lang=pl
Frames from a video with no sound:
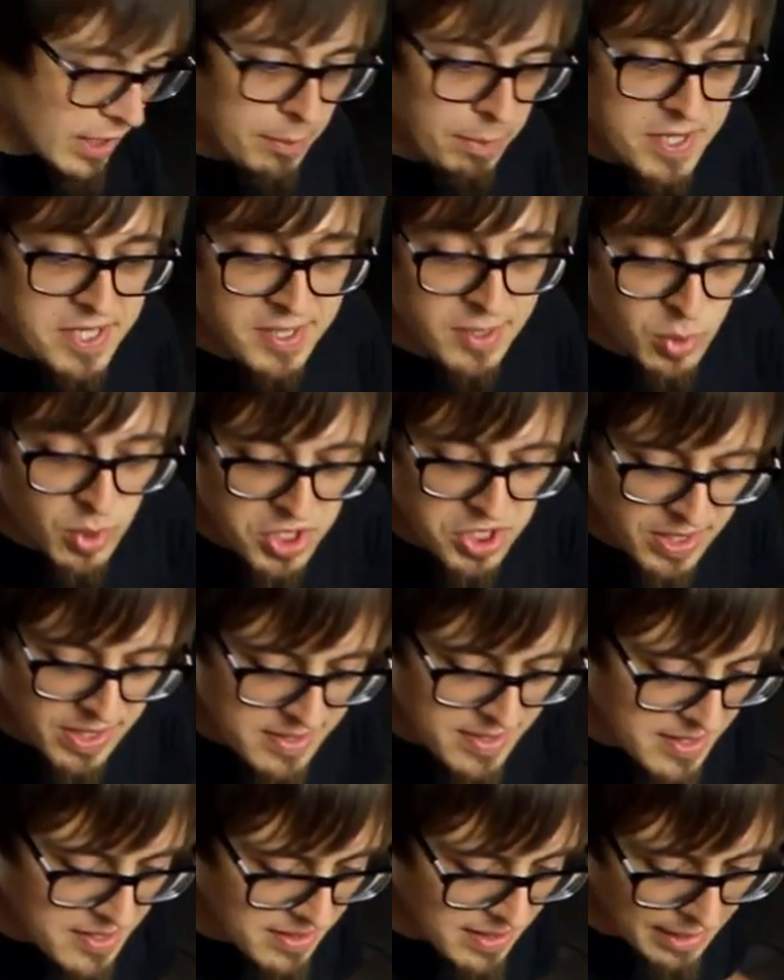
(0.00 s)
tak prezentuje się ten
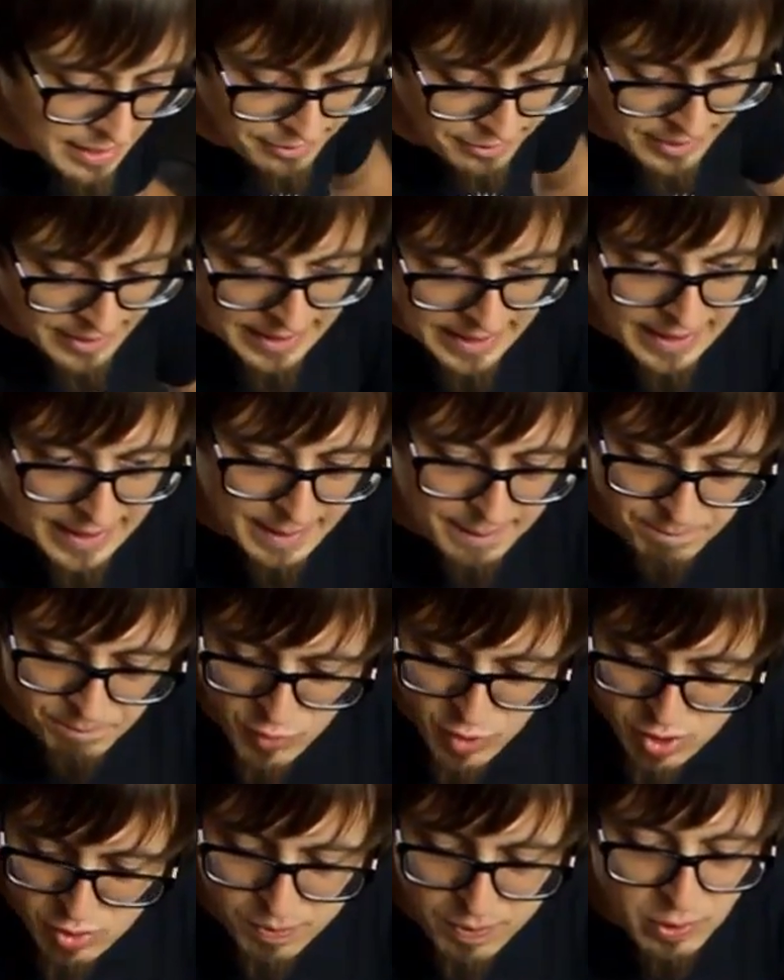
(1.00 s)
zestaw.
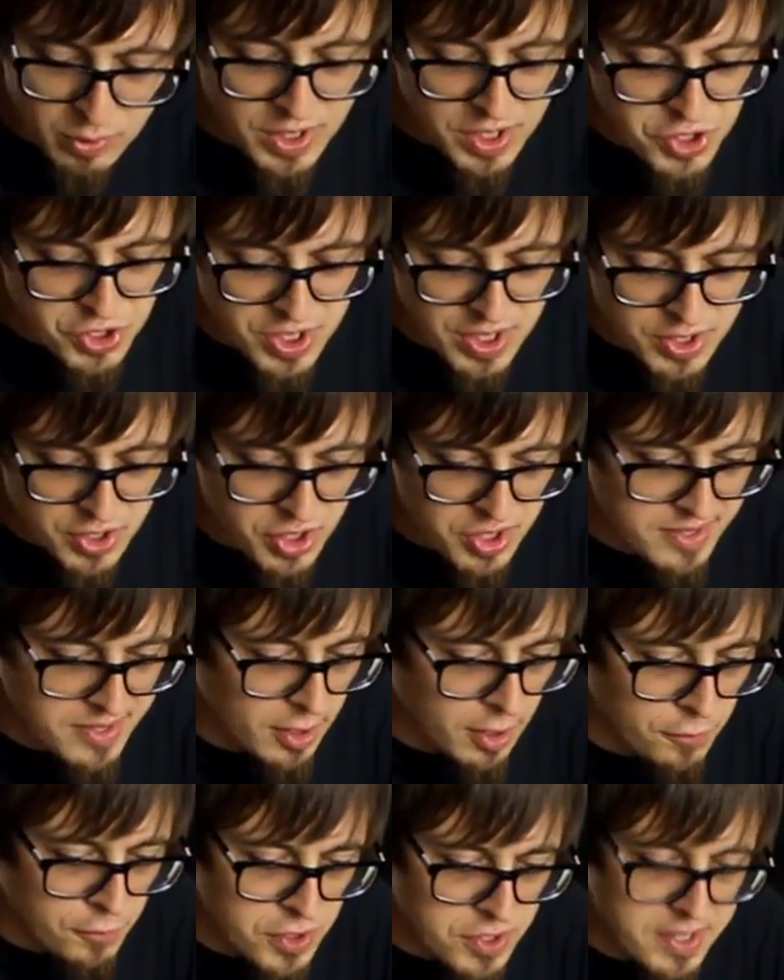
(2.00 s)
Zupełnie szczerze, z
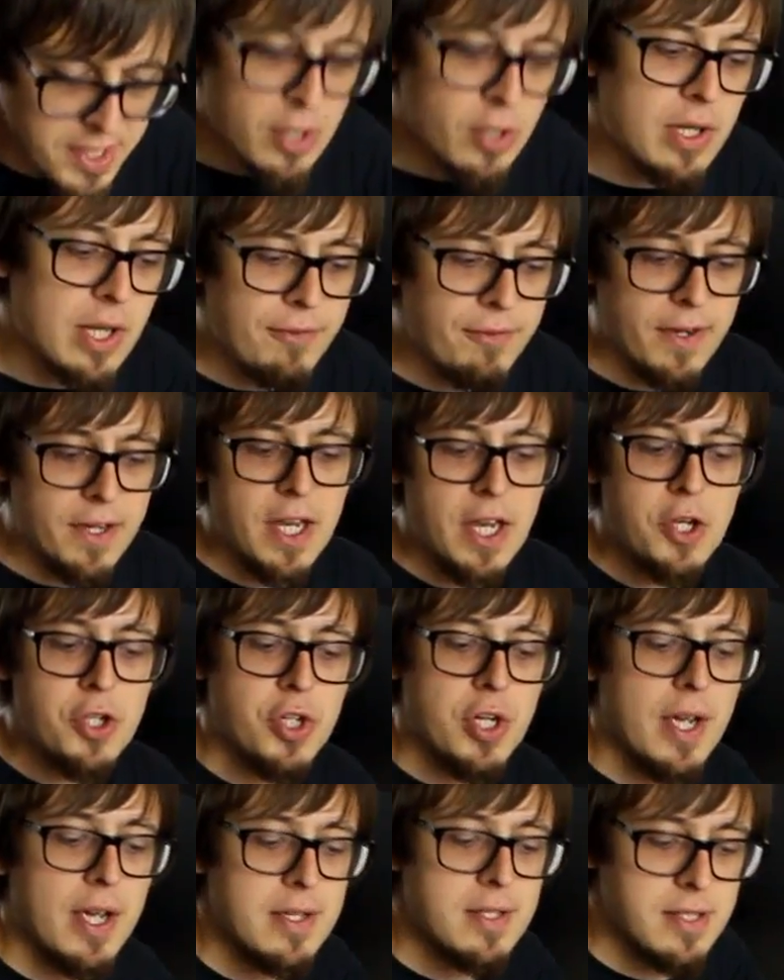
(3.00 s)
tego wszystkiego
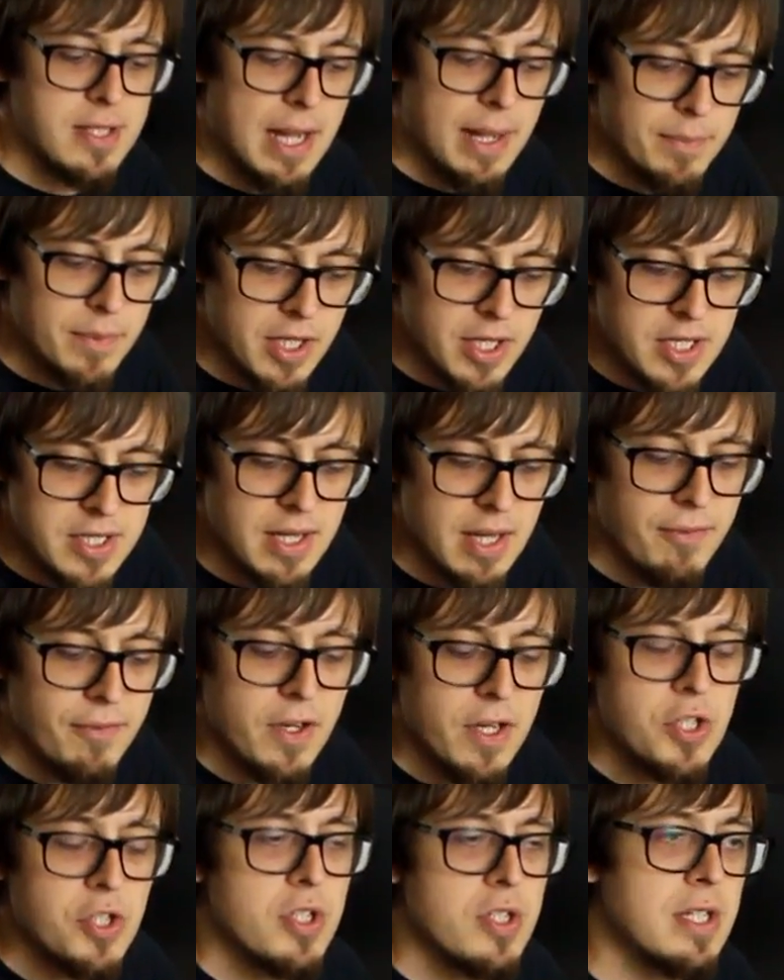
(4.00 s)
najfajniejsza jest dla mnie, jest
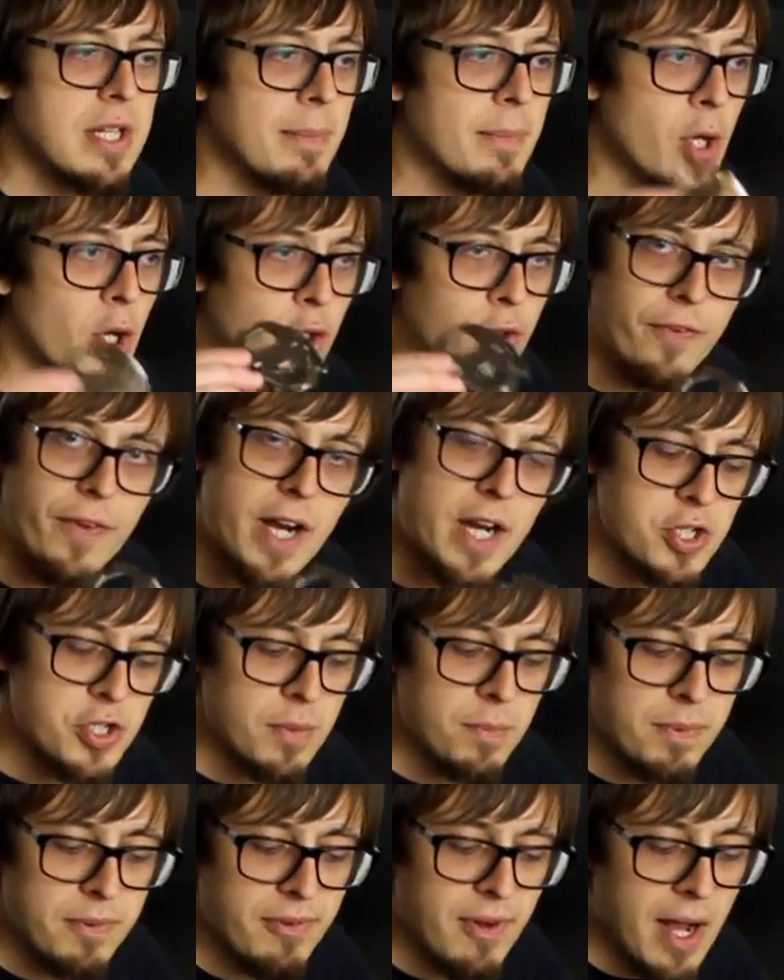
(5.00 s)
najfajniejszy jest dla mnie otwieracz
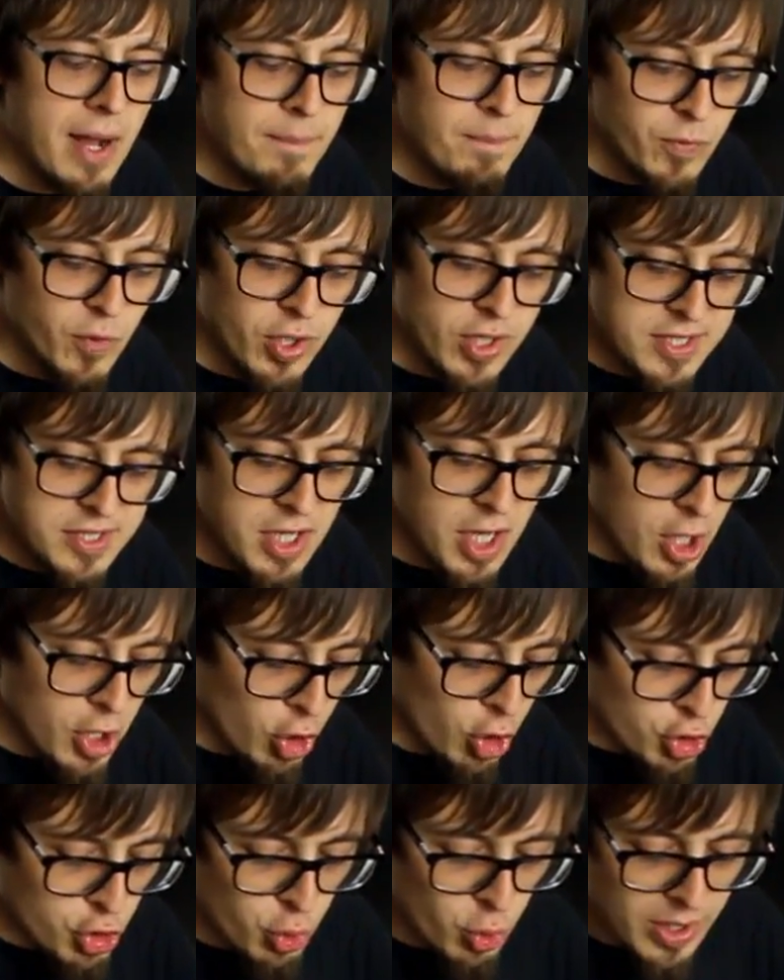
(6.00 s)
do piwa oraz
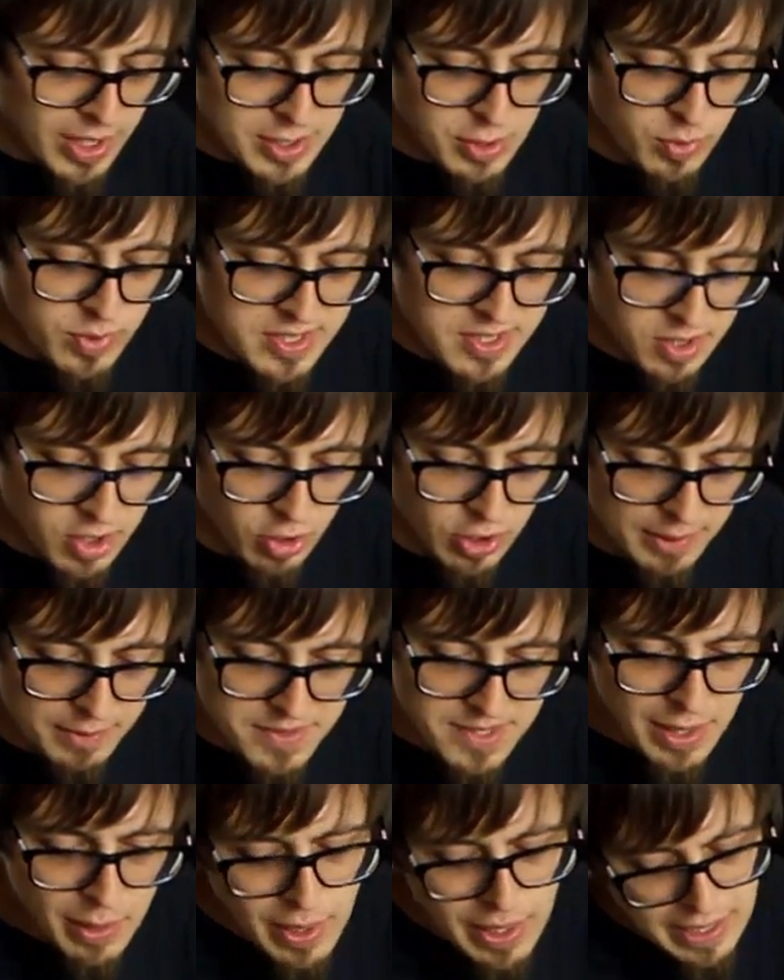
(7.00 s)
koszulka z Winstonem.
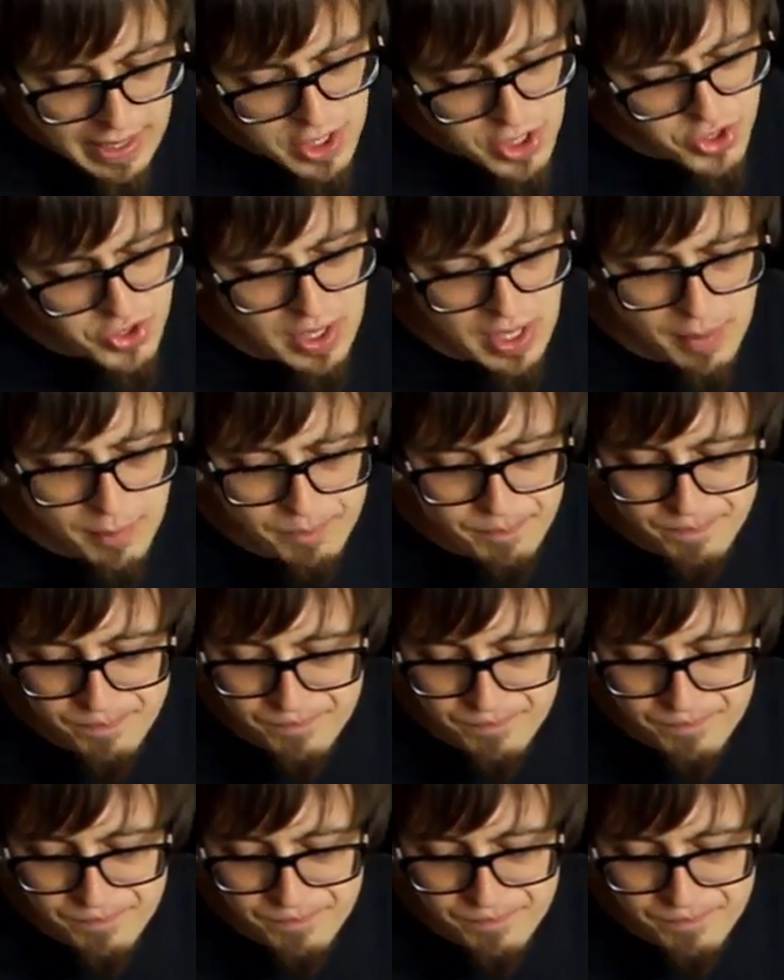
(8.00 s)
Cała reszta